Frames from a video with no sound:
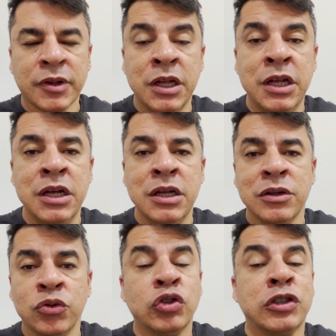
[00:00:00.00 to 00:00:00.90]
e
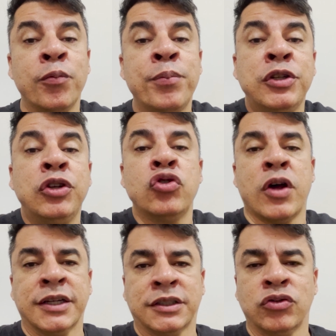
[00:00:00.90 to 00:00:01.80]
o seu pedido de
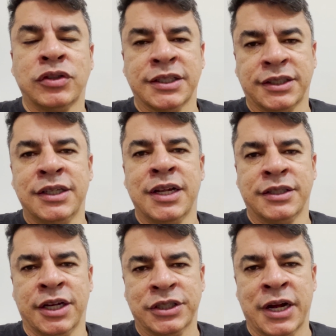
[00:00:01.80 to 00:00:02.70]
oração, se assim
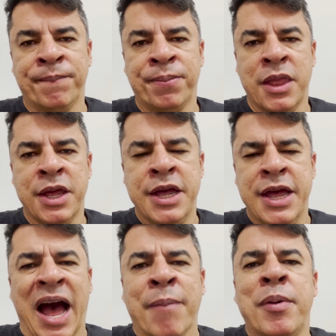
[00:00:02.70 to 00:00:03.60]
desejar.
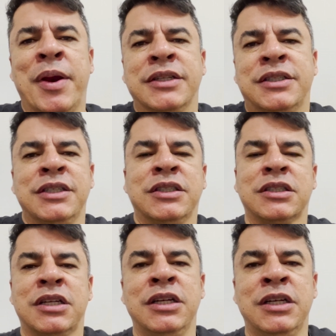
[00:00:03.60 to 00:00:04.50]
A Bíblia diz
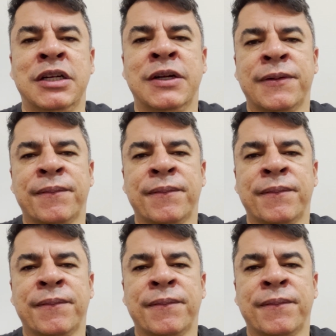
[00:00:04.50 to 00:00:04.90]
que